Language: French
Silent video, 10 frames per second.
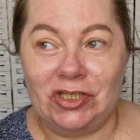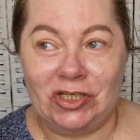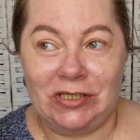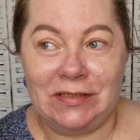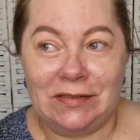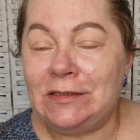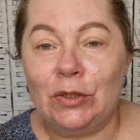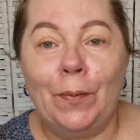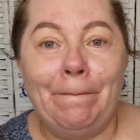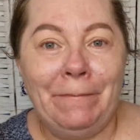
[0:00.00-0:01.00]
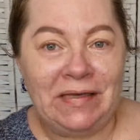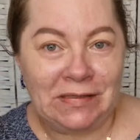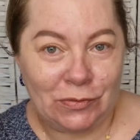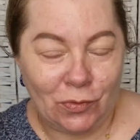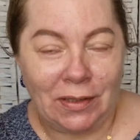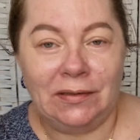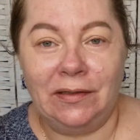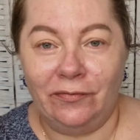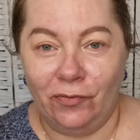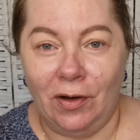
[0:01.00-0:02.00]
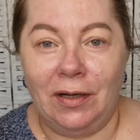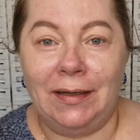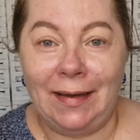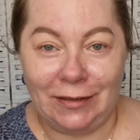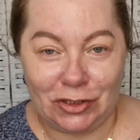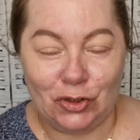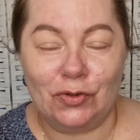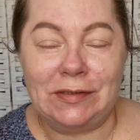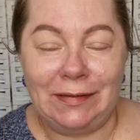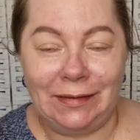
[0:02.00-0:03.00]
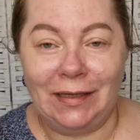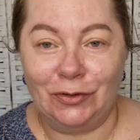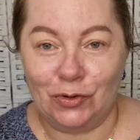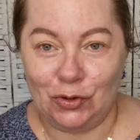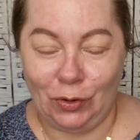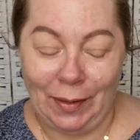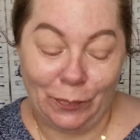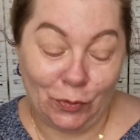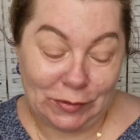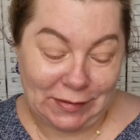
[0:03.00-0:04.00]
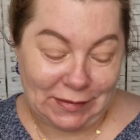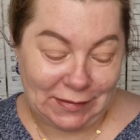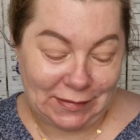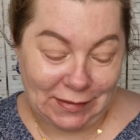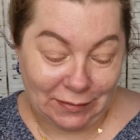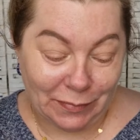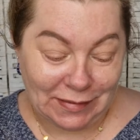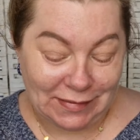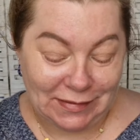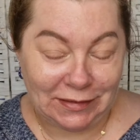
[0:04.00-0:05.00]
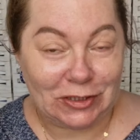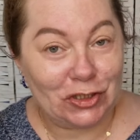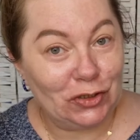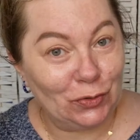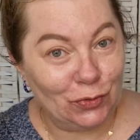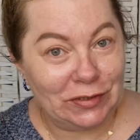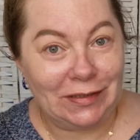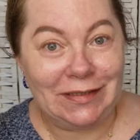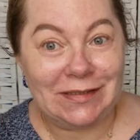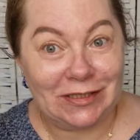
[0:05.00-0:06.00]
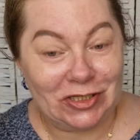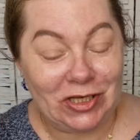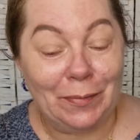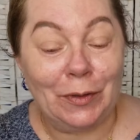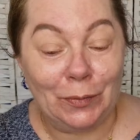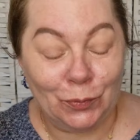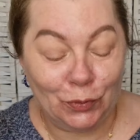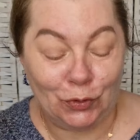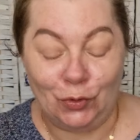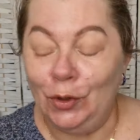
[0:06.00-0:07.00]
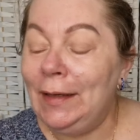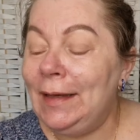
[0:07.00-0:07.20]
j'ai son besoin d'avoir quelque chose hydratant sur la peau. C'est cette base-ci que j'utilise. J'aime beaucoup.